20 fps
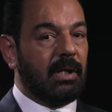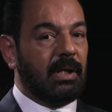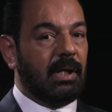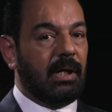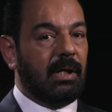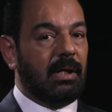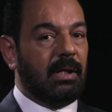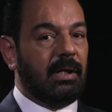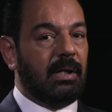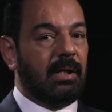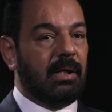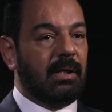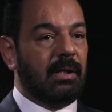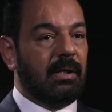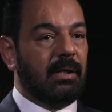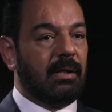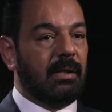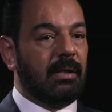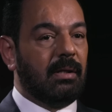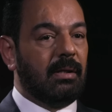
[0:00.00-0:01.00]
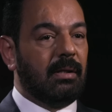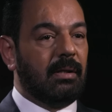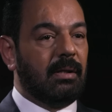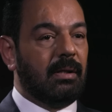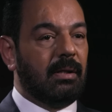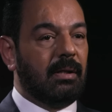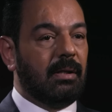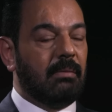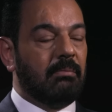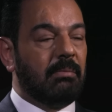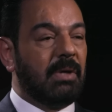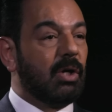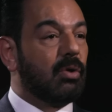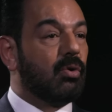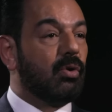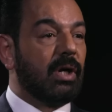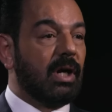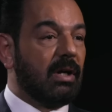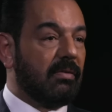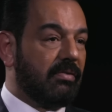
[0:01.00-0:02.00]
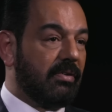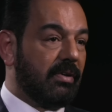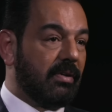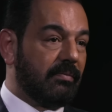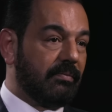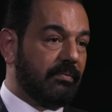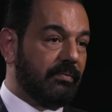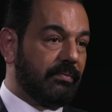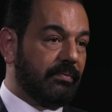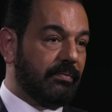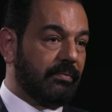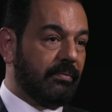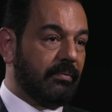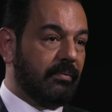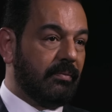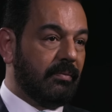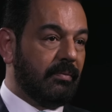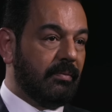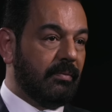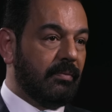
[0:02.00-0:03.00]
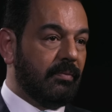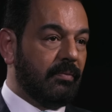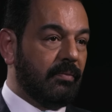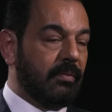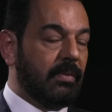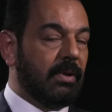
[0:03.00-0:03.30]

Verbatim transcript: يعني ماكو رأفه شلون؟